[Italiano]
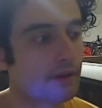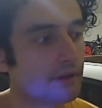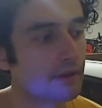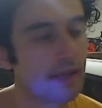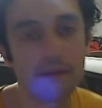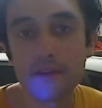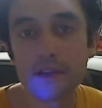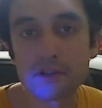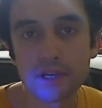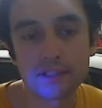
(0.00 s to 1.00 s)
deve
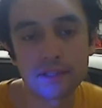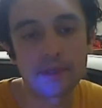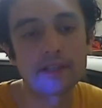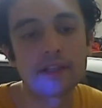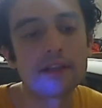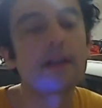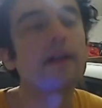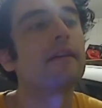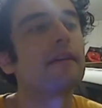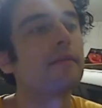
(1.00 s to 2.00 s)
vincere, altrimenti
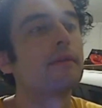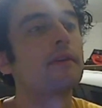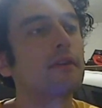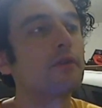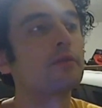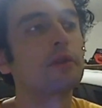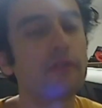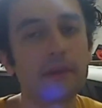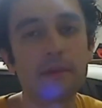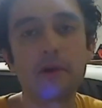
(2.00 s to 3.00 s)
eh, contro da
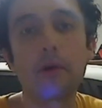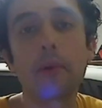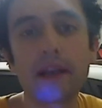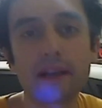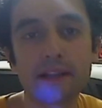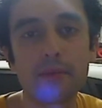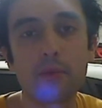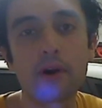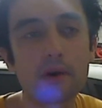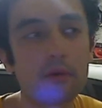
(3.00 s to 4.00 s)
Flamingo perde,
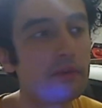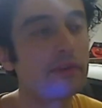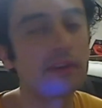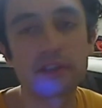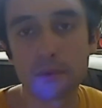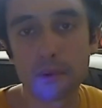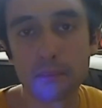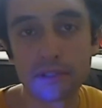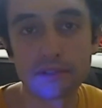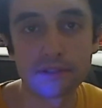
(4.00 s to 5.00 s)
muore Rufy, finisce One
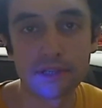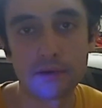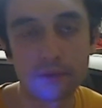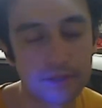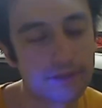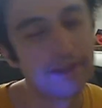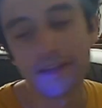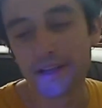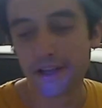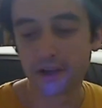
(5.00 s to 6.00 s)
Piece, ciao. Cioè,
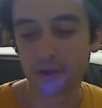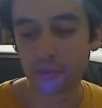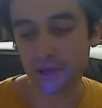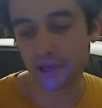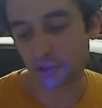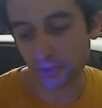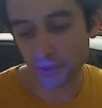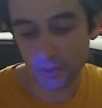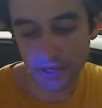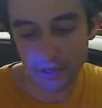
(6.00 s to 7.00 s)
ecco, più che altro
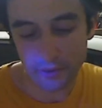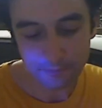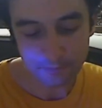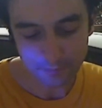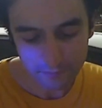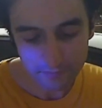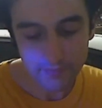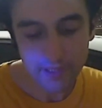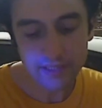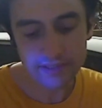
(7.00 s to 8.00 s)
per quello.
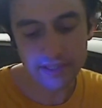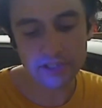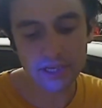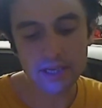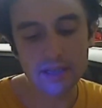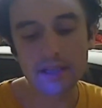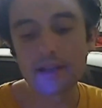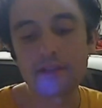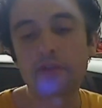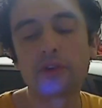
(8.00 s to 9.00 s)

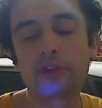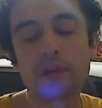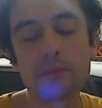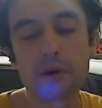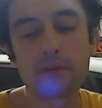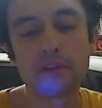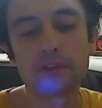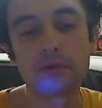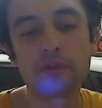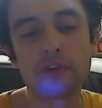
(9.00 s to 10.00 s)
Eh, in fondo già abbiamo
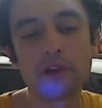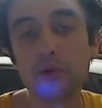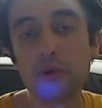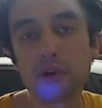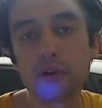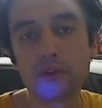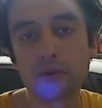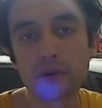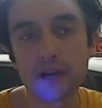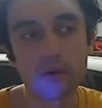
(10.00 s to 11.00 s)
visto, Rufy è l'unico
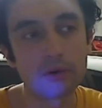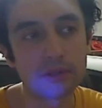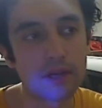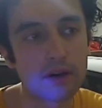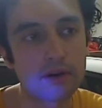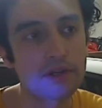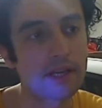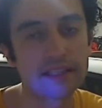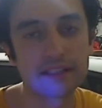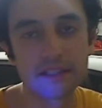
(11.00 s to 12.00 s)
finora, oltre a Roger,
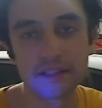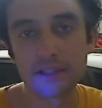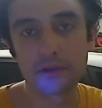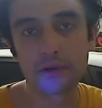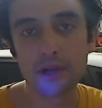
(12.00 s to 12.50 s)
che ha sentito